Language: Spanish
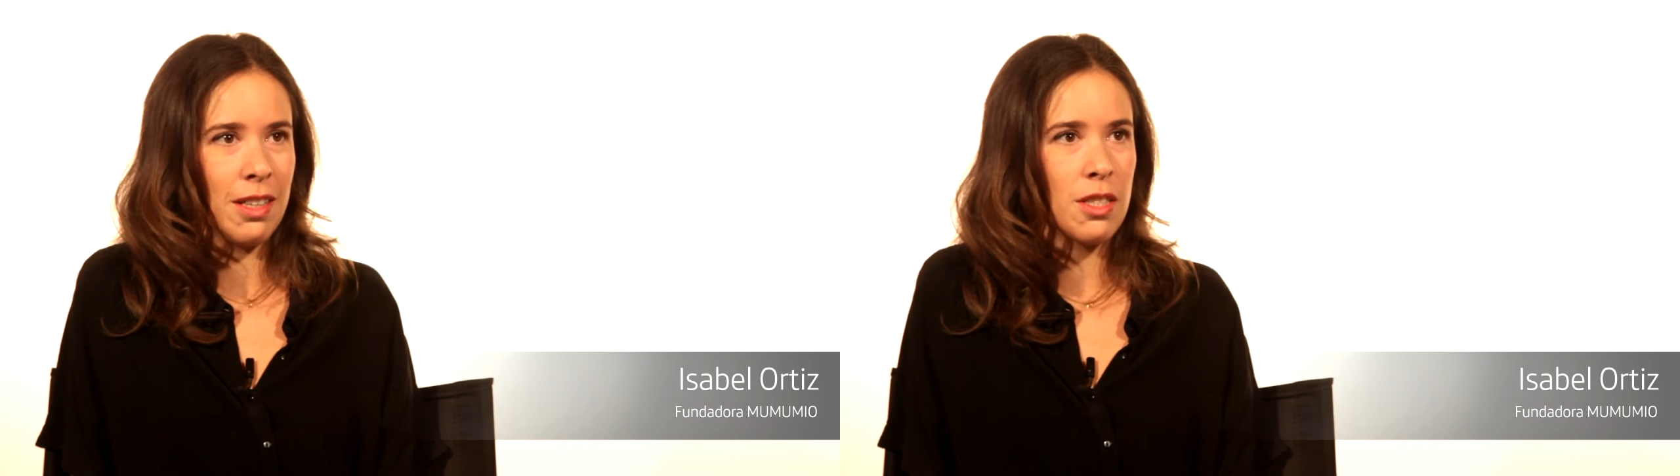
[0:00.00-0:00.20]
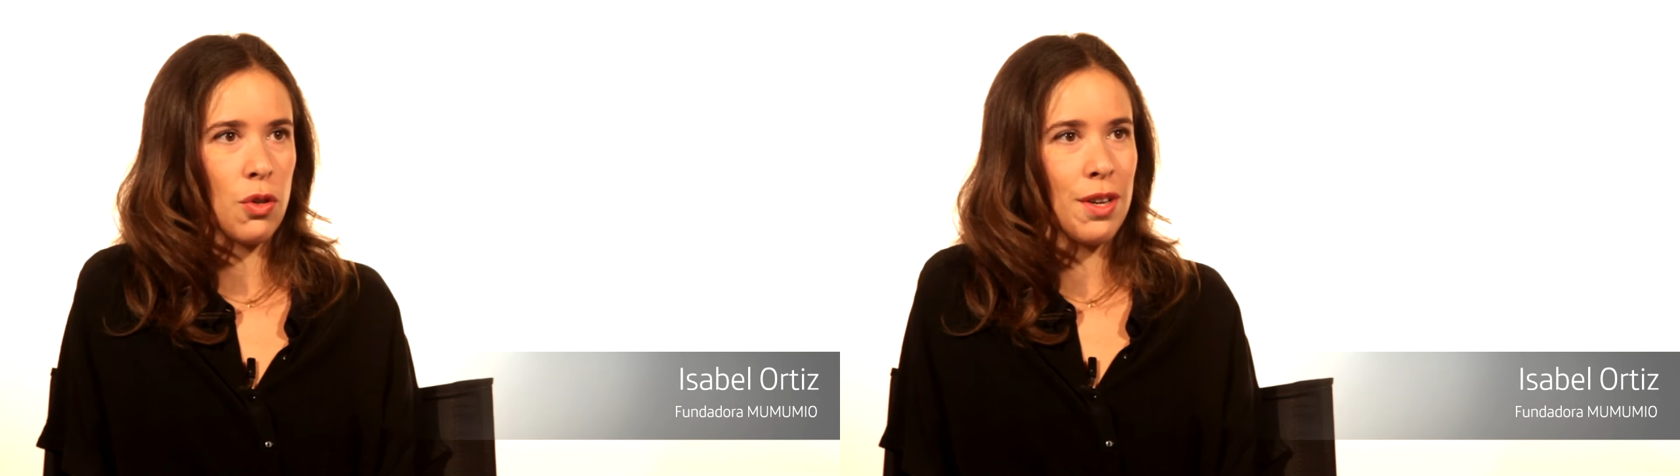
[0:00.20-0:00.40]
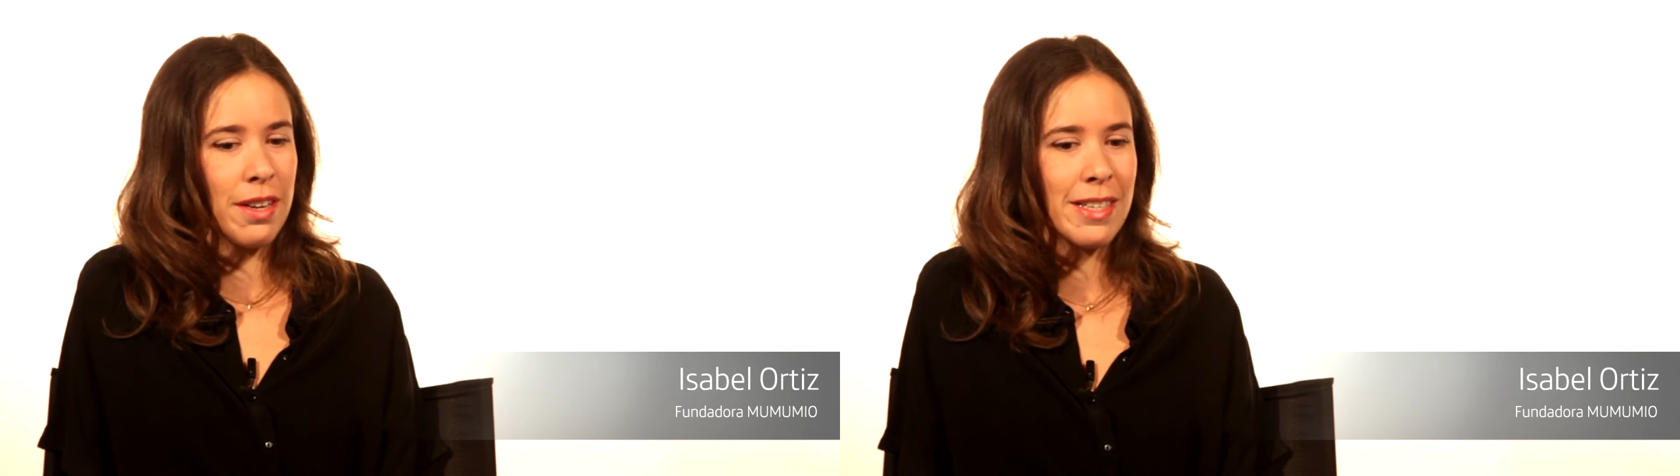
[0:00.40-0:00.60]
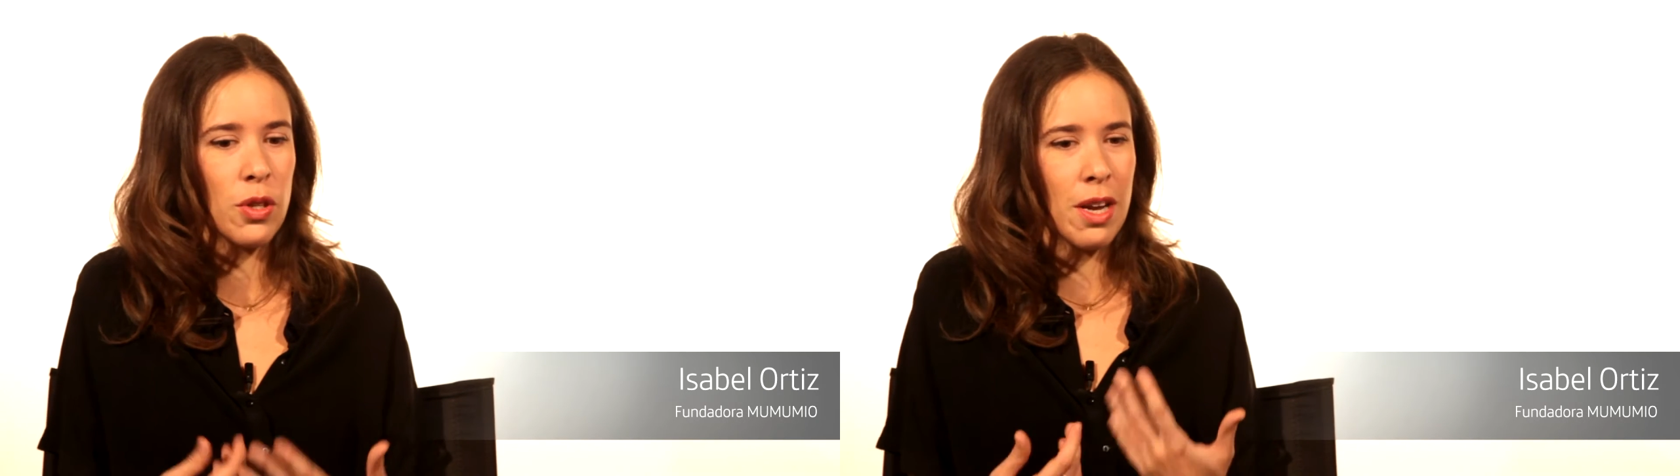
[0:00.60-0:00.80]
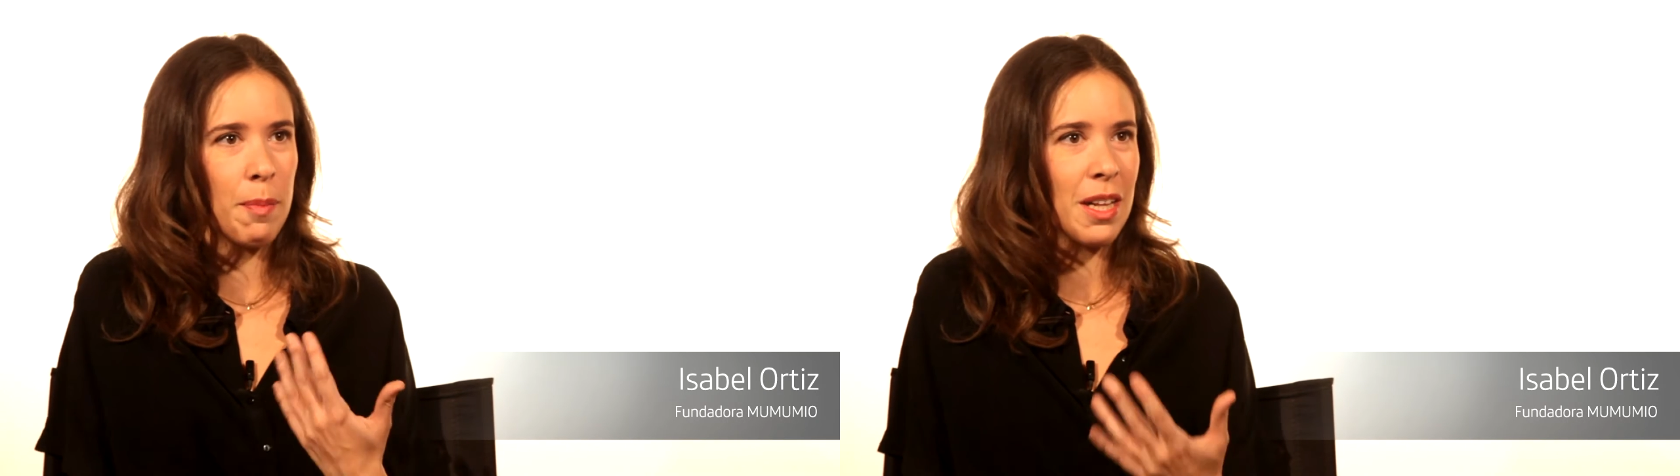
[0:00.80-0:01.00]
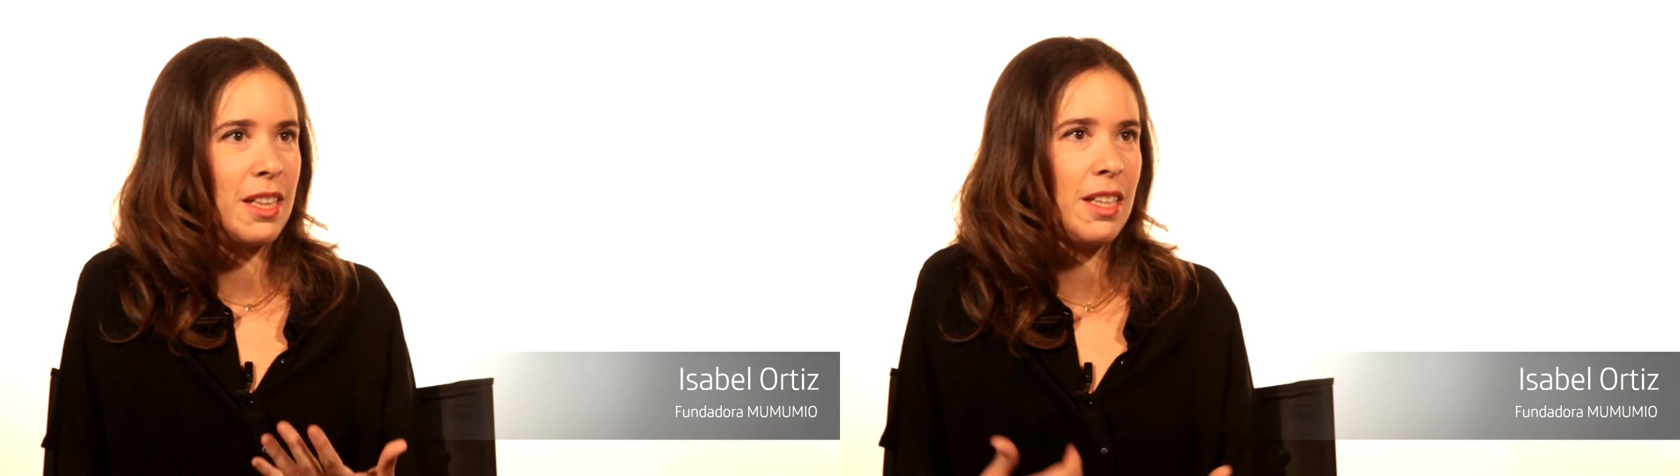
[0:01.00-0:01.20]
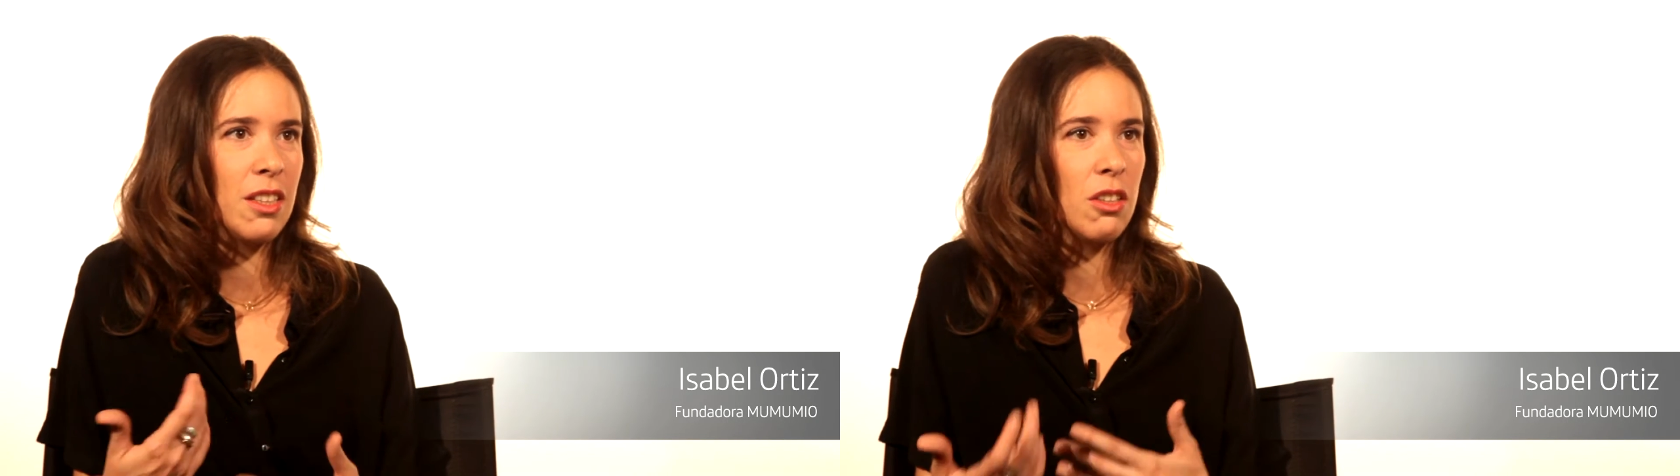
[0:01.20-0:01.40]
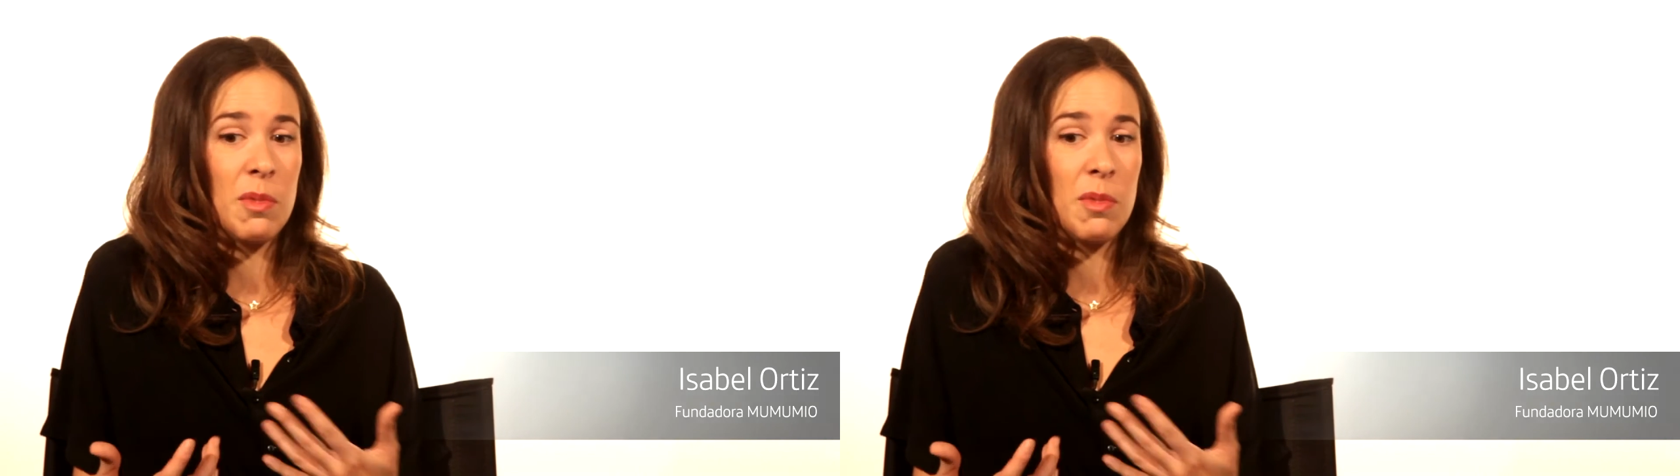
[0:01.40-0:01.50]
estoy, estoy aprendiendo,